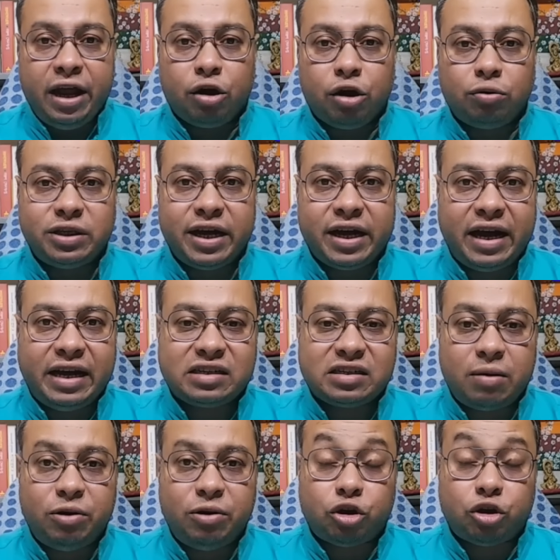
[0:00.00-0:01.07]
এরকম জায়গায়
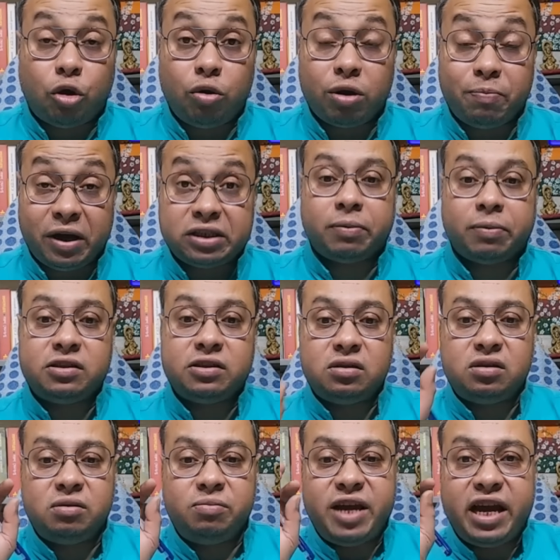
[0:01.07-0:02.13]
এস্টাবলিশ হওয়ার
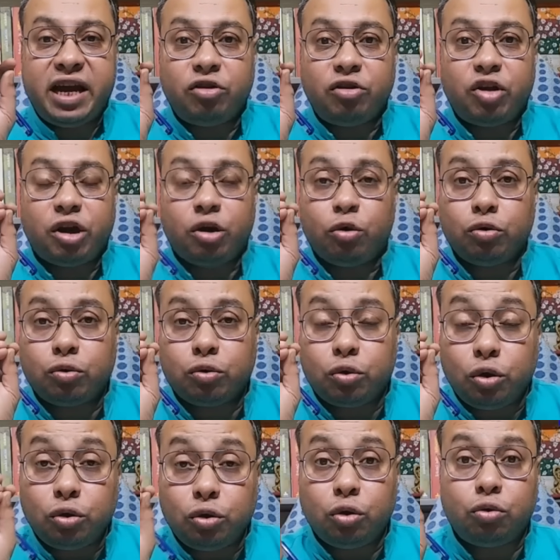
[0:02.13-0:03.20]
পাশাপাশি সিবিআই কিন্তু একটা
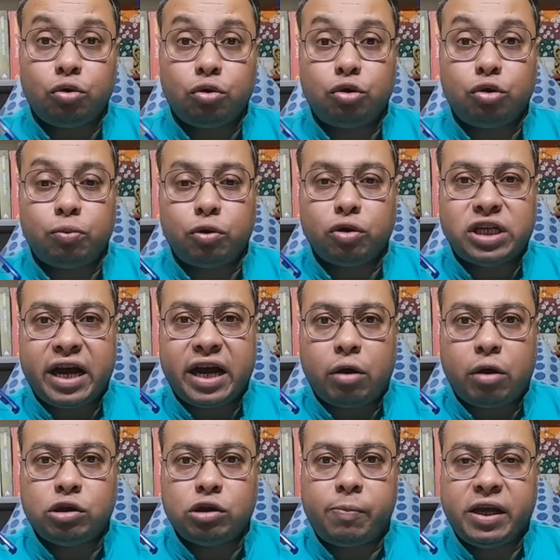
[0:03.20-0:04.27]
অত্যন্ত গুরুত্বপূর্ণ
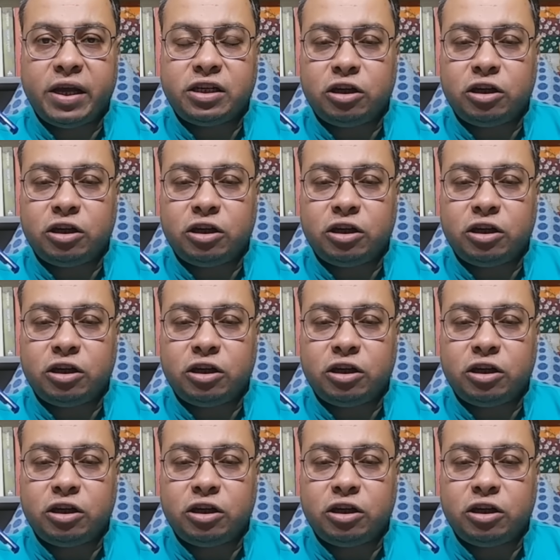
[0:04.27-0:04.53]
জায়গা খুঁজে